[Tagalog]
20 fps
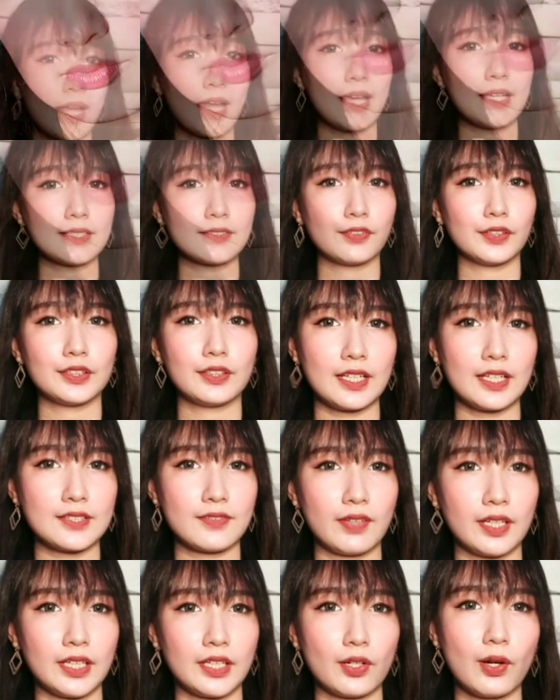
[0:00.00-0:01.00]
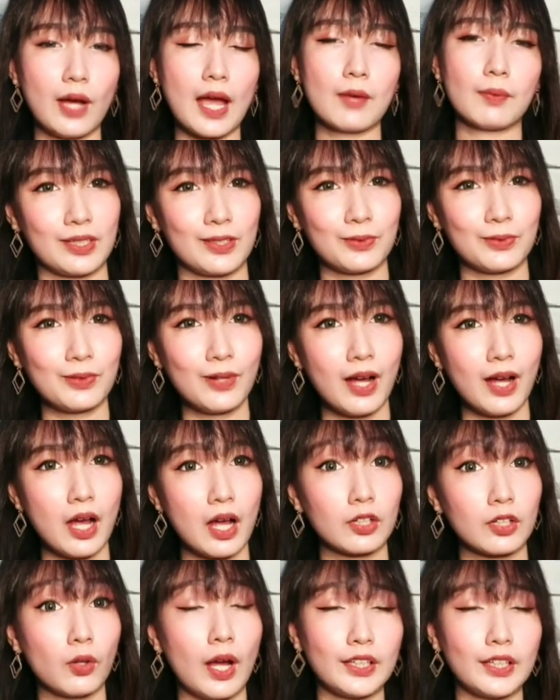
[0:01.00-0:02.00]
for today's video, I want to share
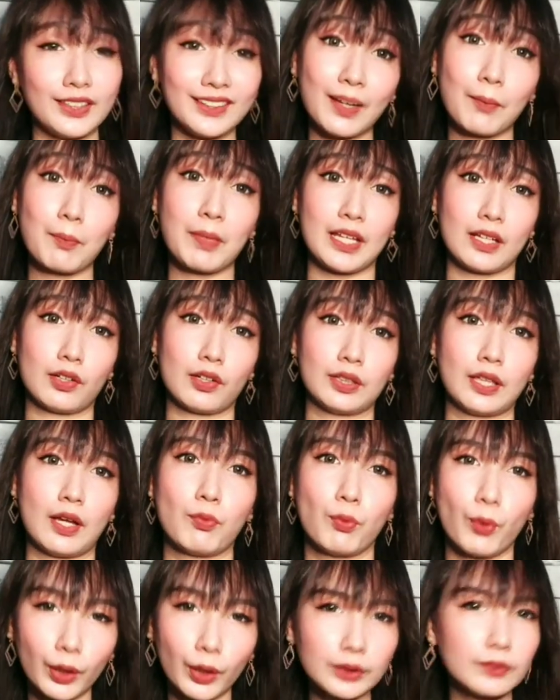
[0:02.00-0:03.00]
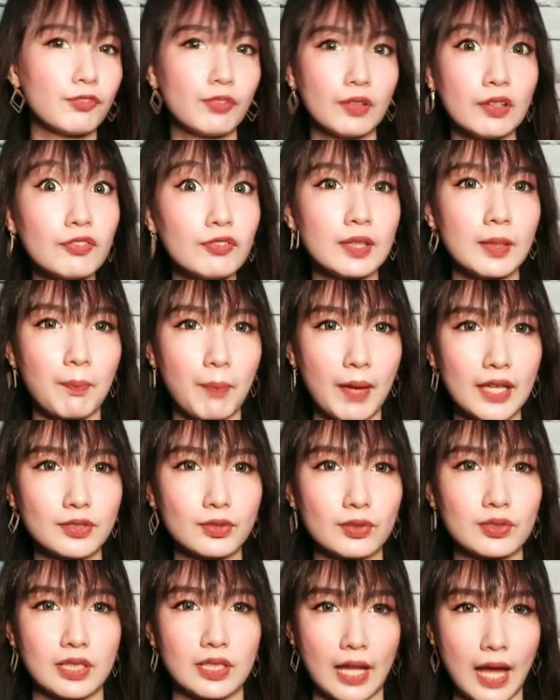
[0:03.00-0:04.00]
kung ano yung nabili ko na worth 50
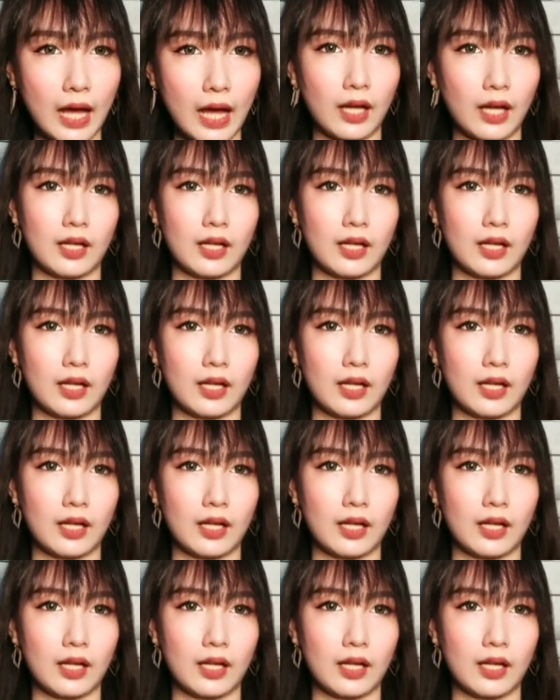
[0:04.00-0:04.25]
pesos lang